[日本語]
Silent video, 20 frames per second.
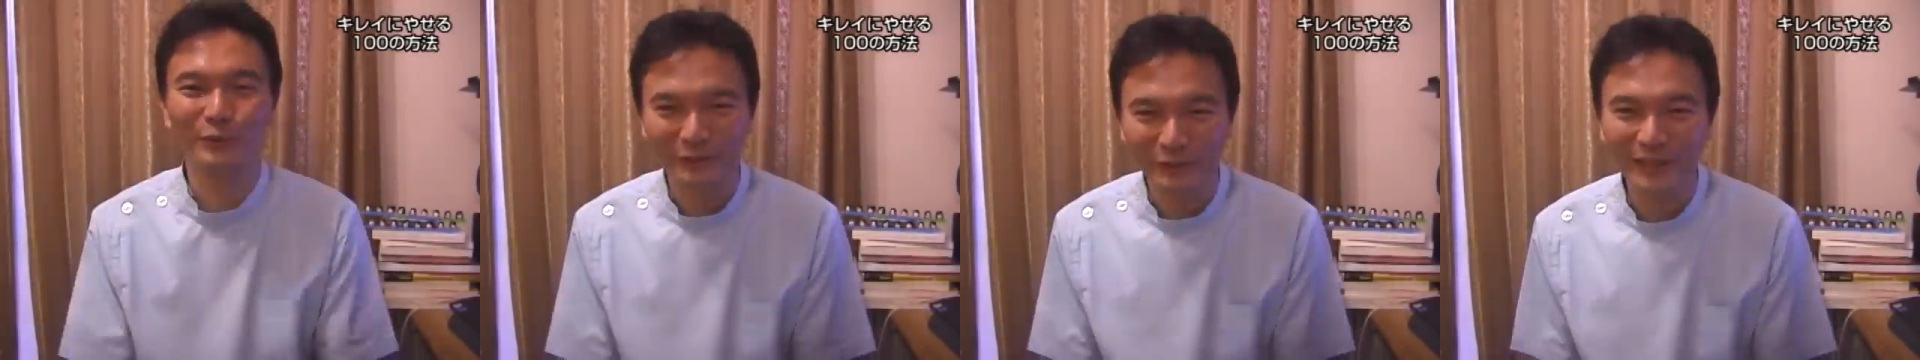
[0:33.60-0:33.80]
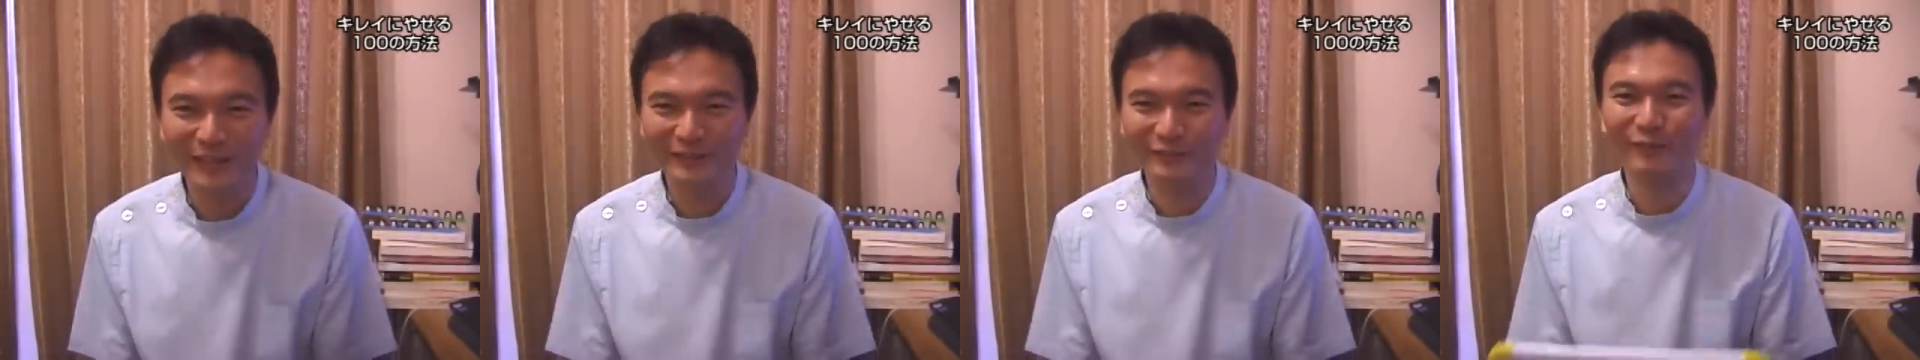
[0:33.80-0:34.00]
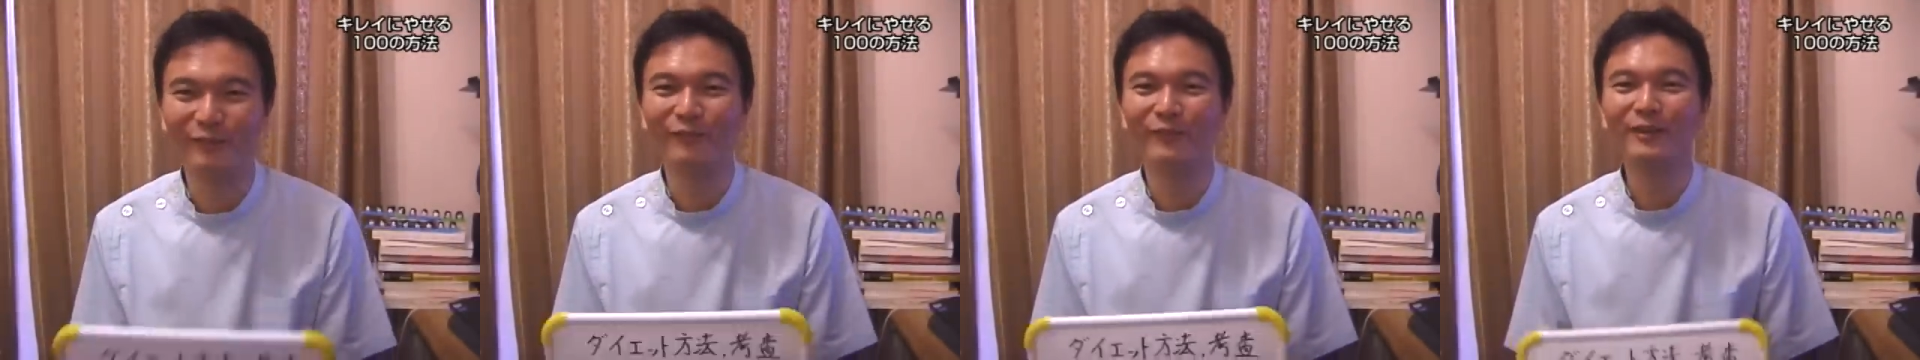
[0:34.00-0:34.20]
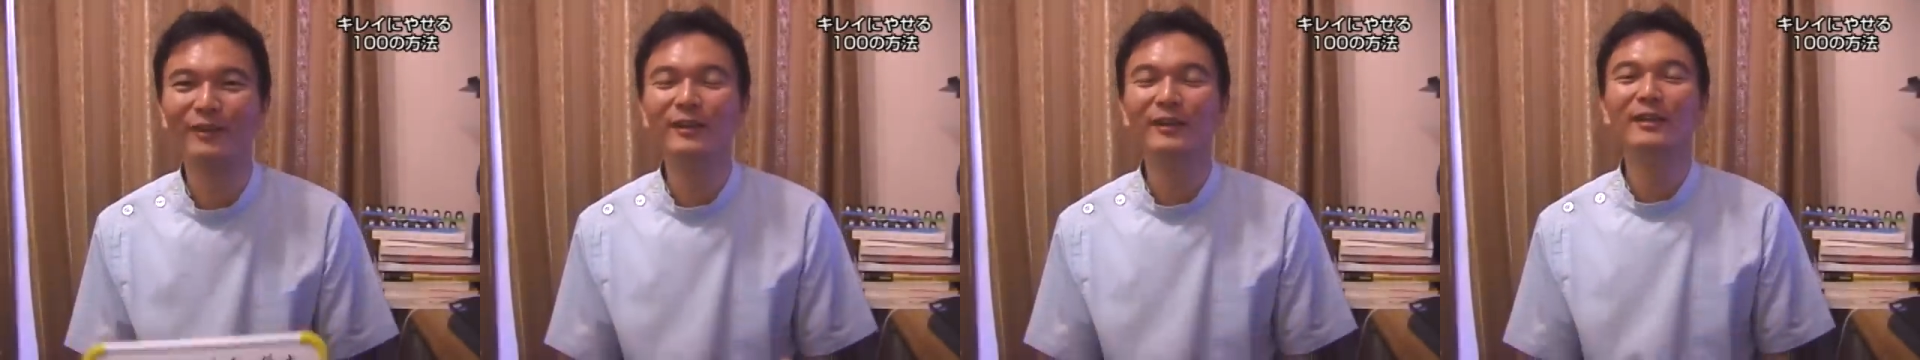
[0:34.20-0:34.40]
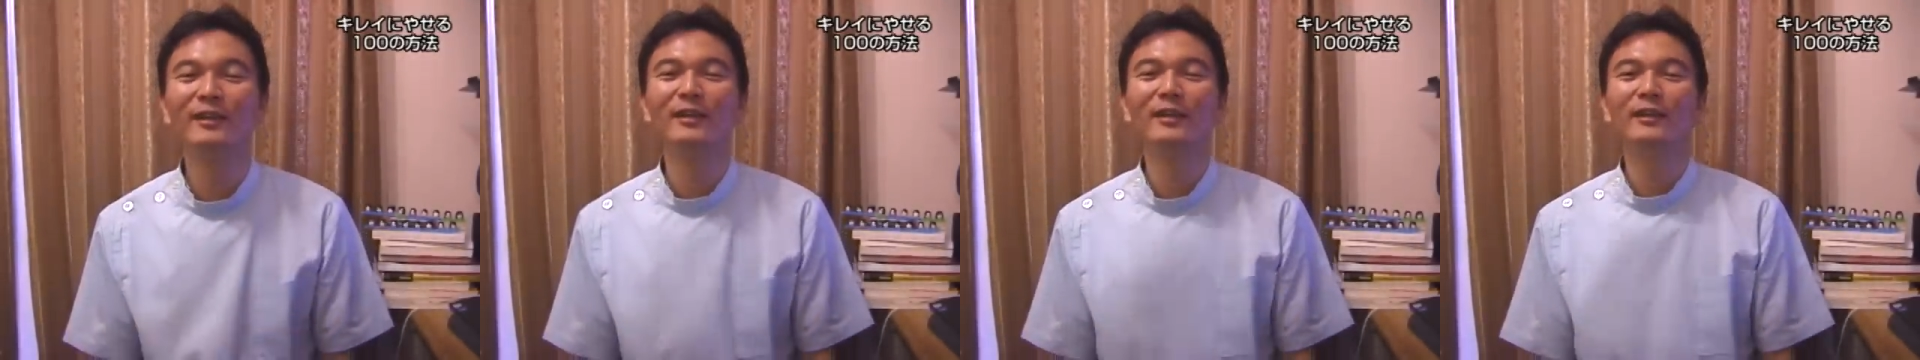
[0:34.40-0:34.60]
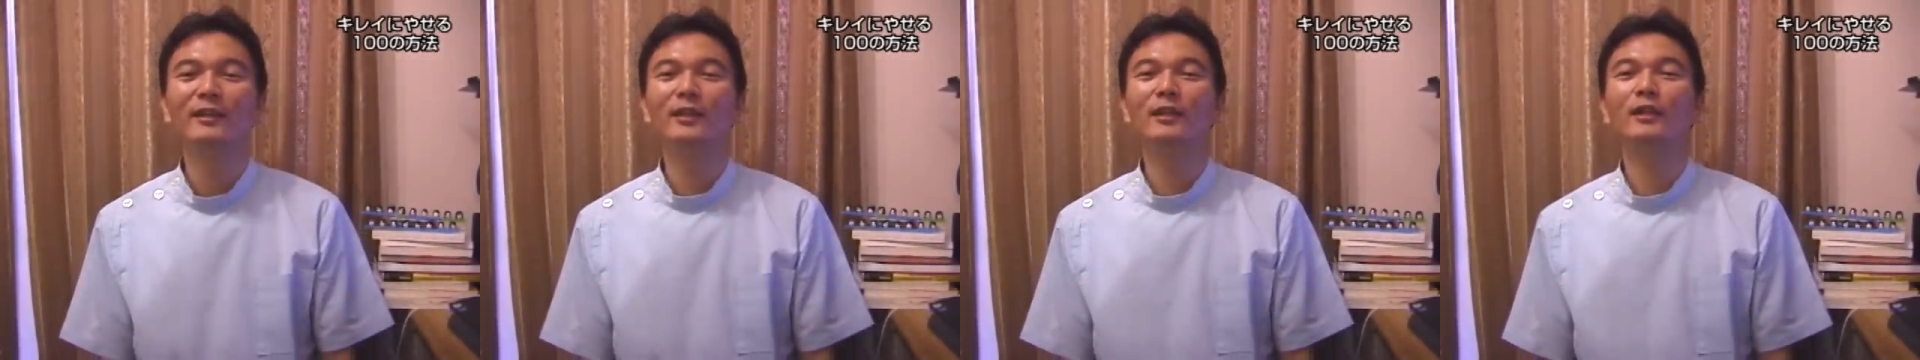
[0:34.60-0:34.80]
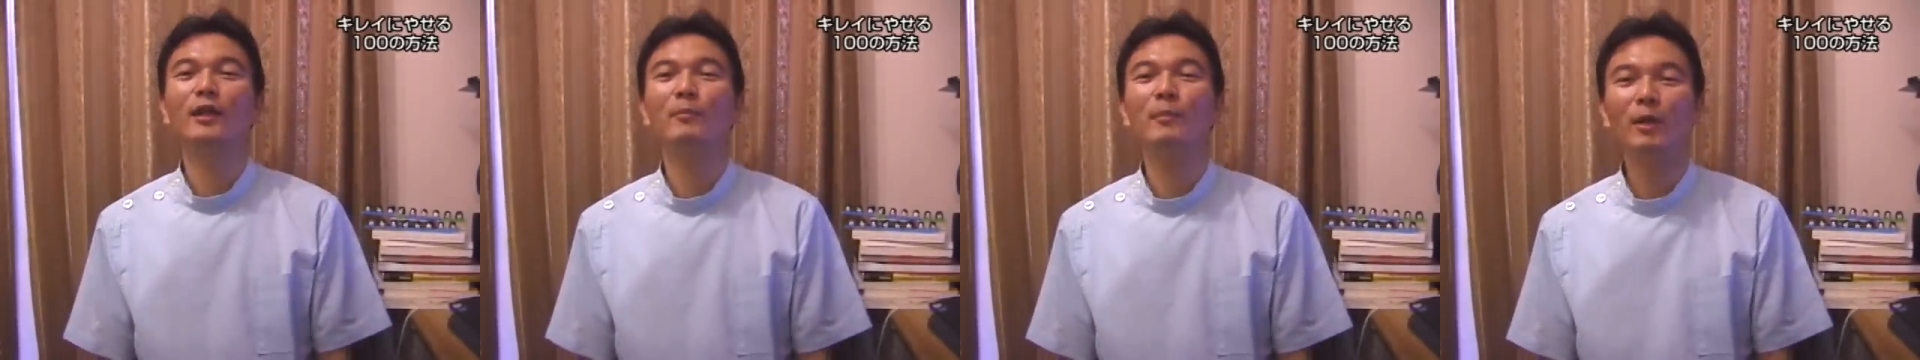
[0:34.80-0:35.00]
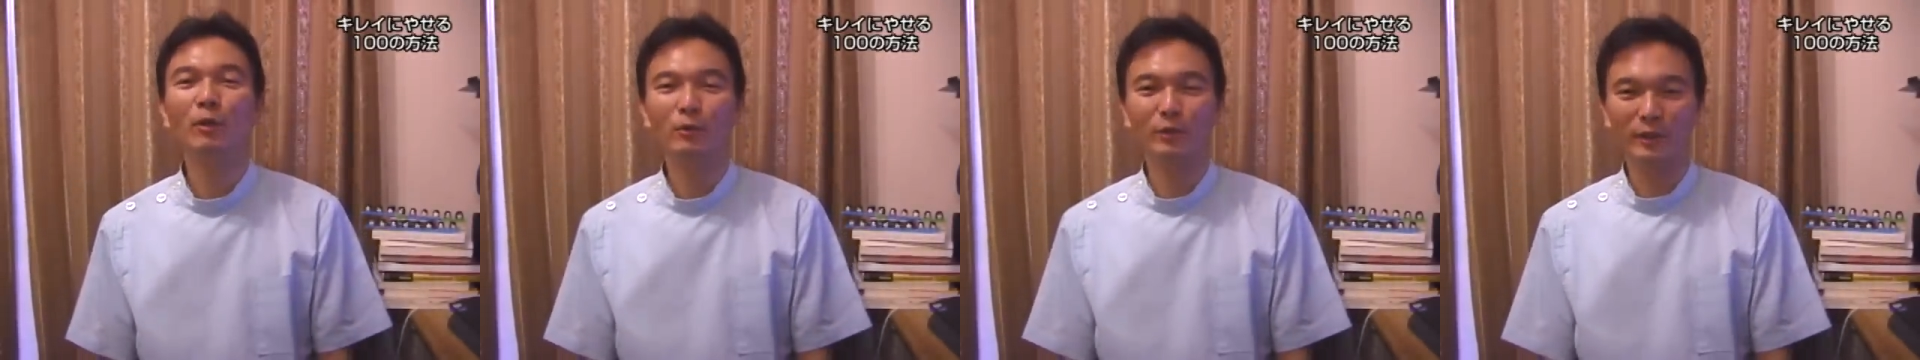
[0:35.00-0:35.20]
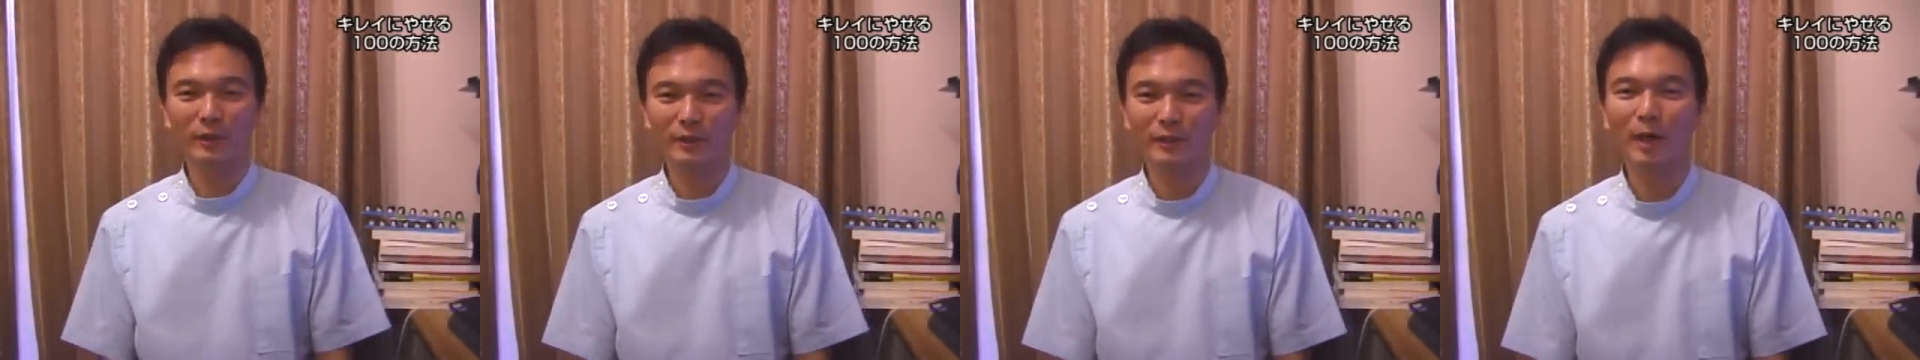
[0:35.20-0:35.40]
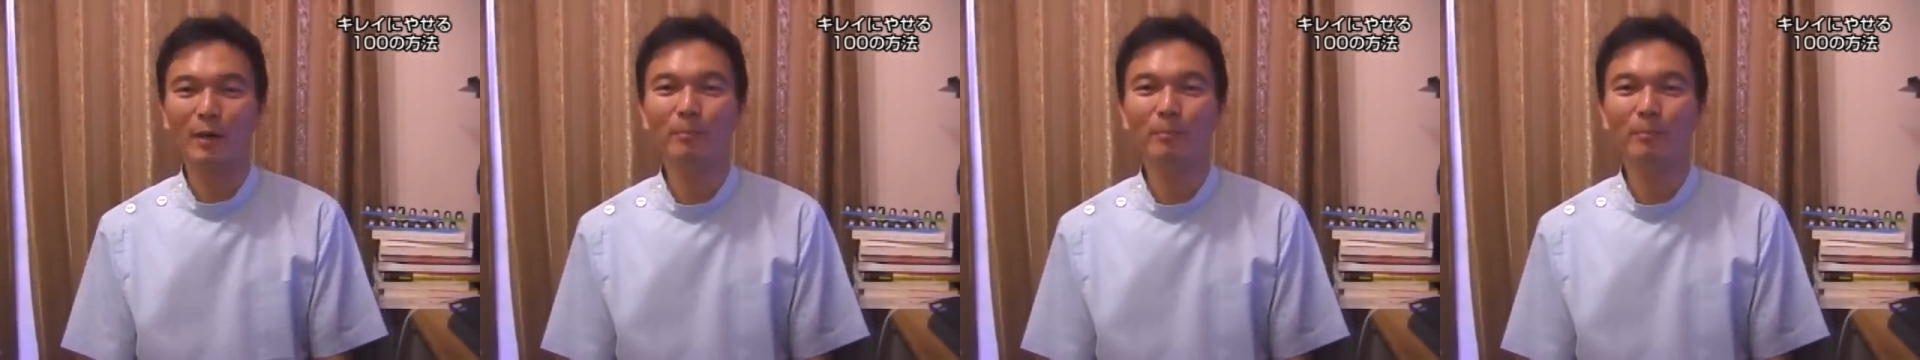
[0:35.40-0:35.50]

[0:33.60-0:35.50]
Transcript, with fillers: 食えとで卵っていうのは